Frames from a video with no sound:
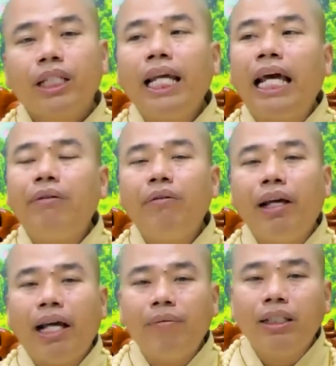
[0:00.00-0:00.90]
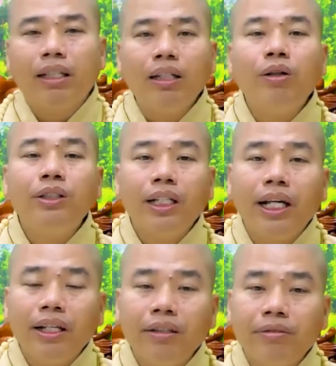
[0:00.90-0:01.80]
cái này quý vị hãy bình tĩnh ngồi suy
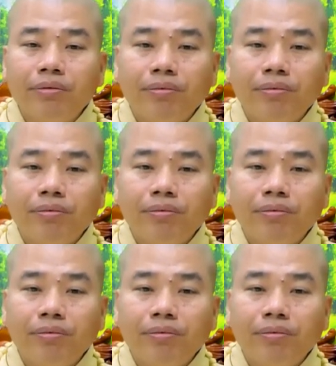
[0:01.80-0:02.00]
nghĩ đi